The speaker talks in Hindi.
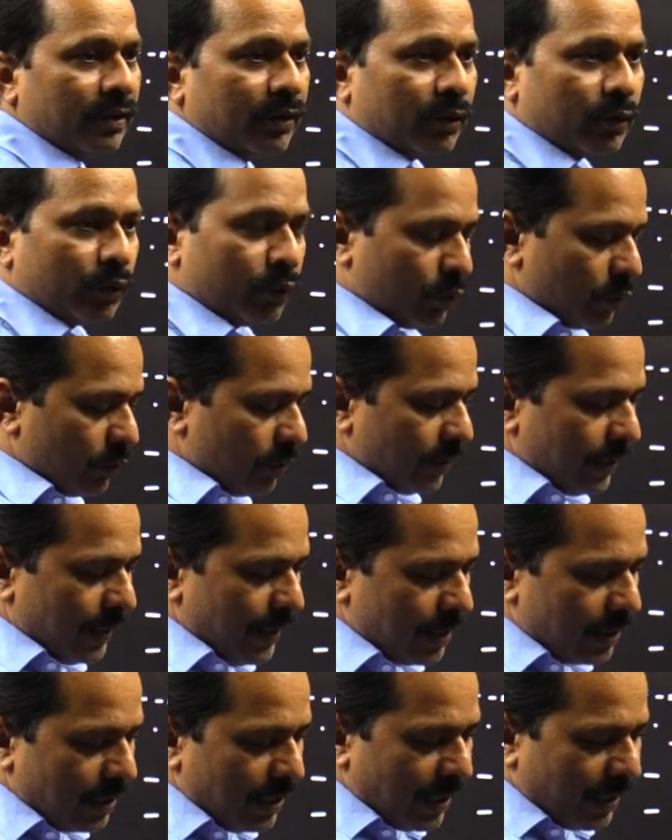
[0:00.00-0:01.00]
तो
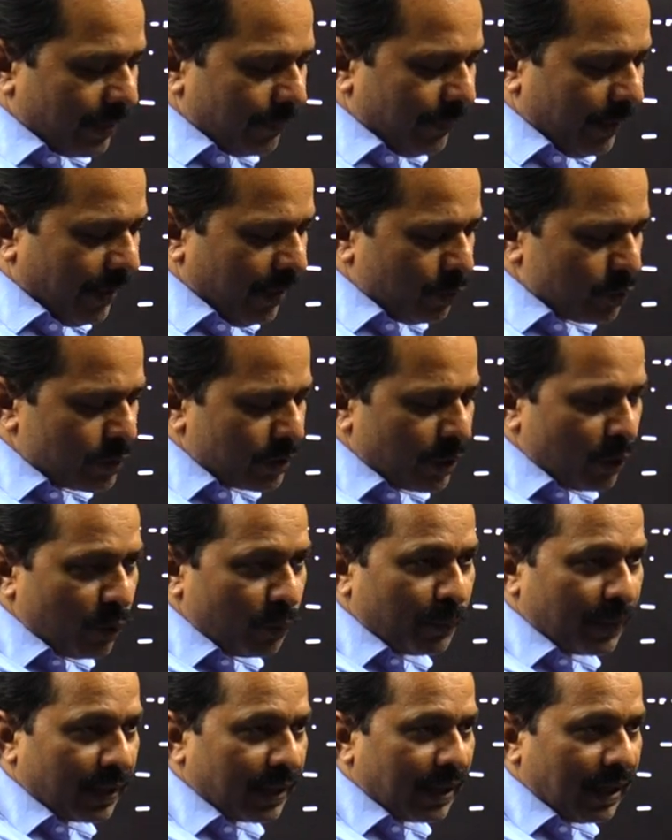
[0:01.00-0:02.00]
एक लिक्विड है उसके
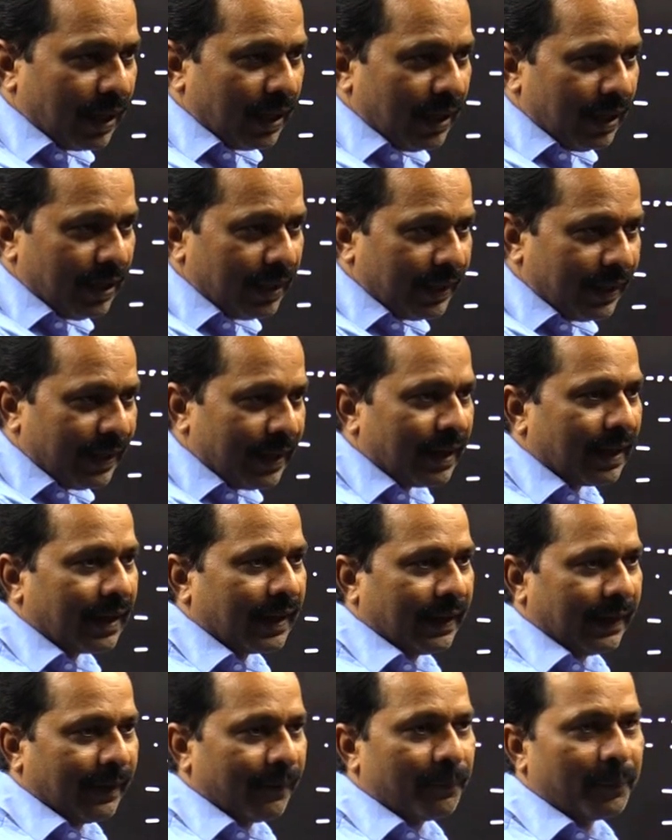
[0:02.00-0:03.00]
ऊपर क्या है एयर
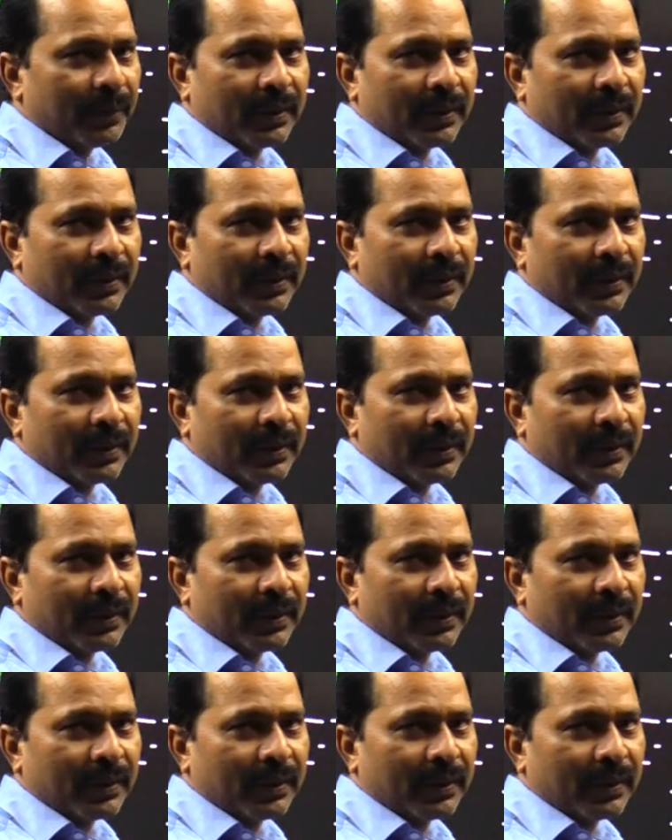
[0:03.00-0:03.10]
है